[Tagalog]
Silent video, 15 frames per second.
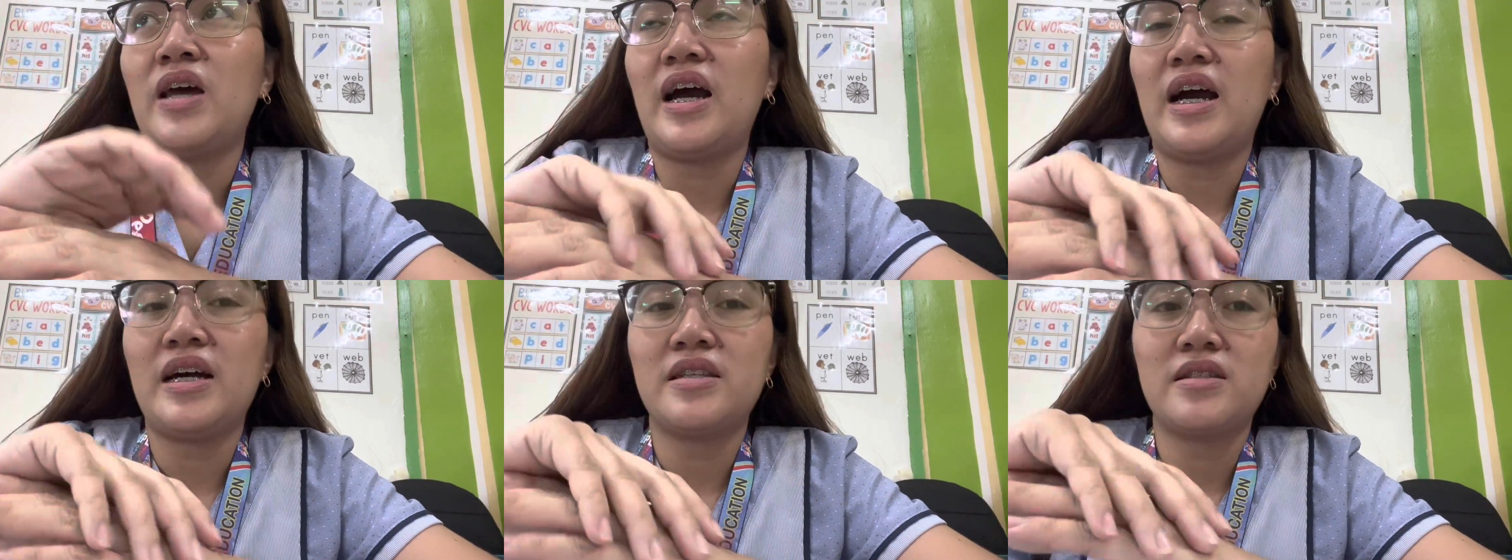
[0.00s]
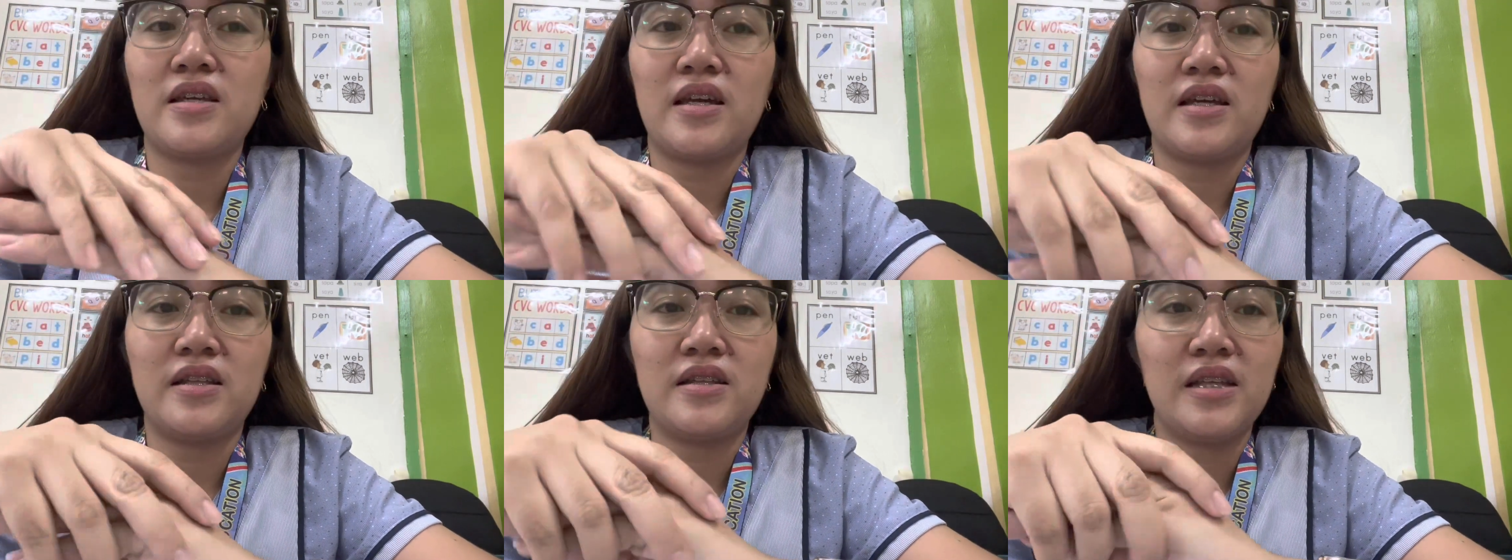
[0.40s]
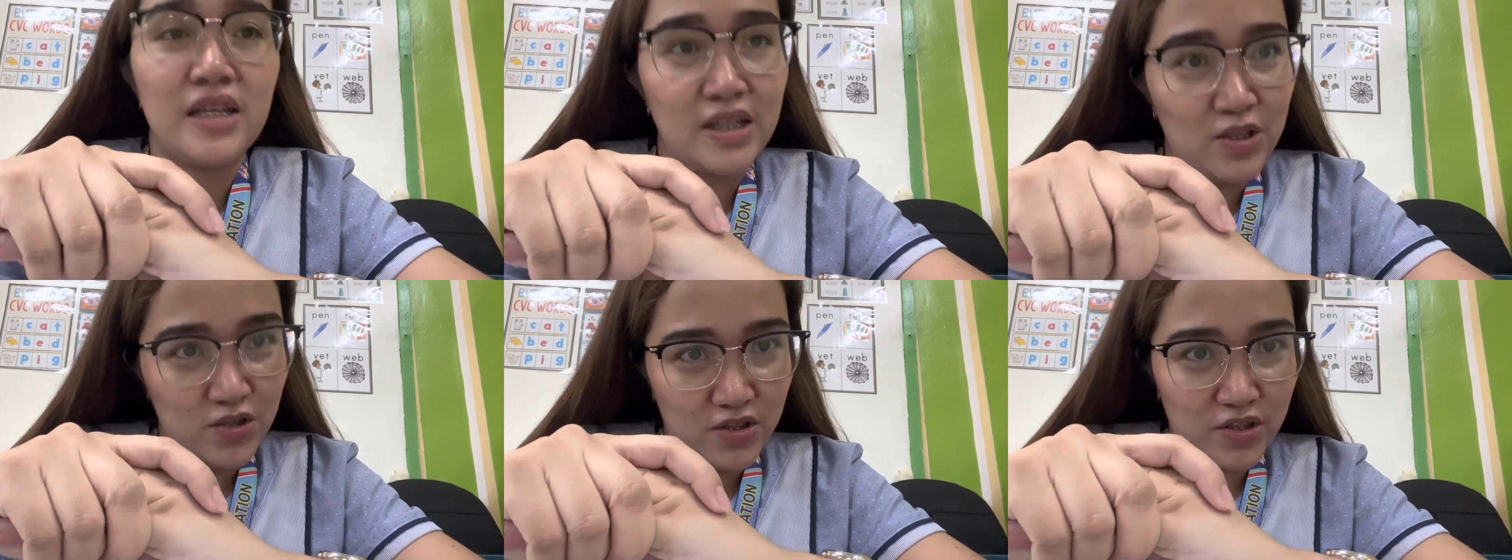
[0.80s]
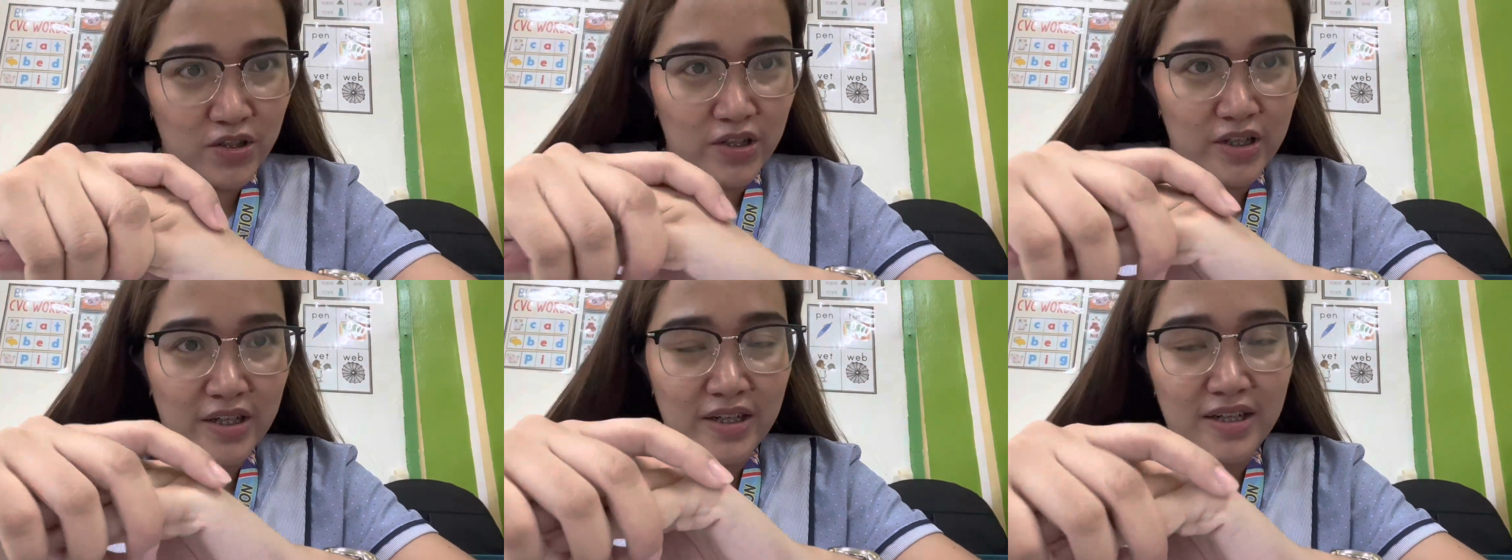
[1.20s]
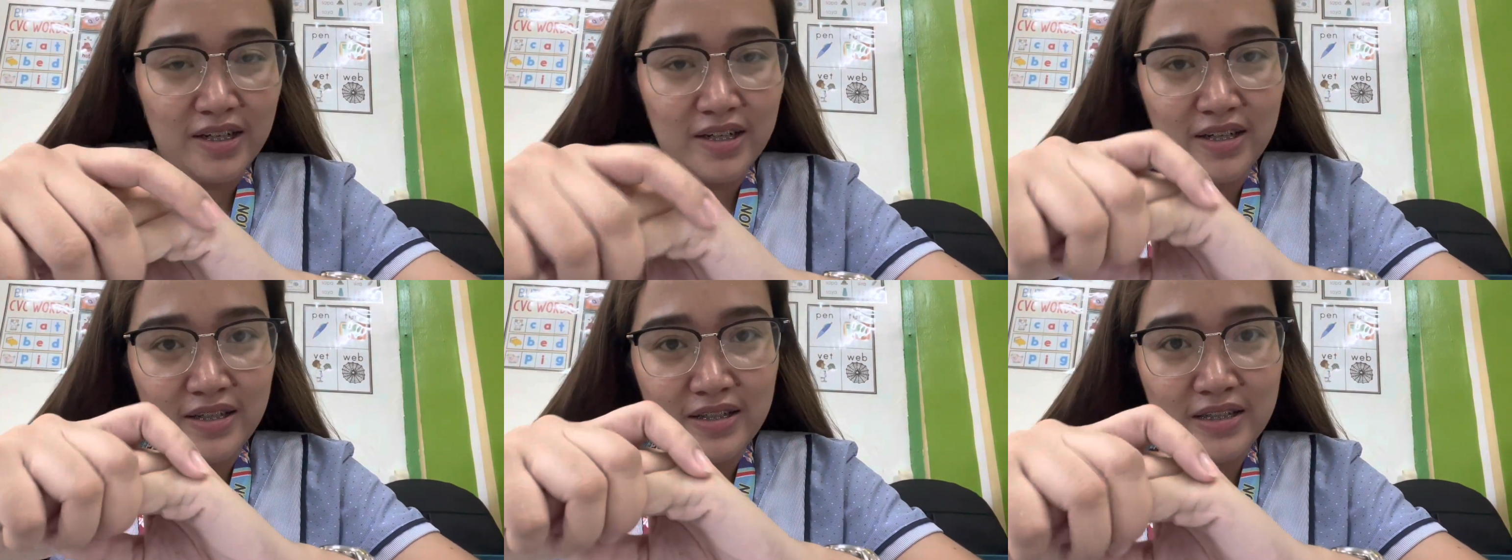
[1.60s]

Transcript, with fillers: as a teacher